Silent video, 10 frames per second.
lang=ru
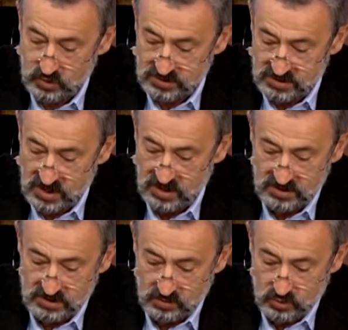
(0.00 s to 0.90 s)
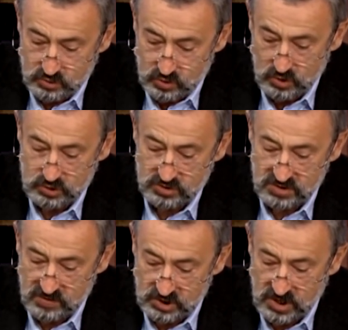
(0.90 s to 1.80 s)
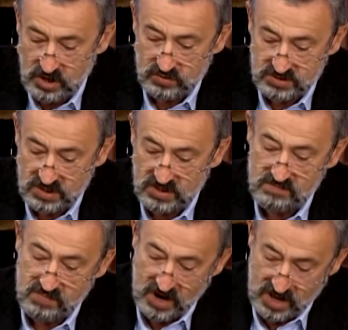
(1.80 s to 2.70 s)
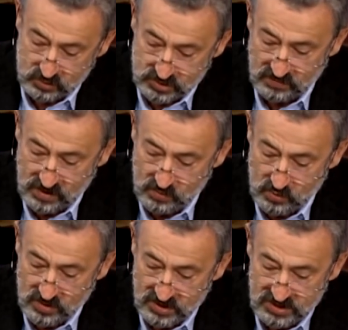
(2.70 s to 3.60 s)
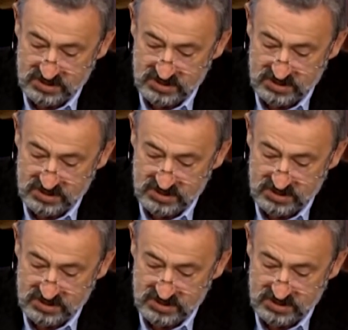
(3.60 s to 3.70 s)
то сделайте ему то, что замышлял он сделать брату своему,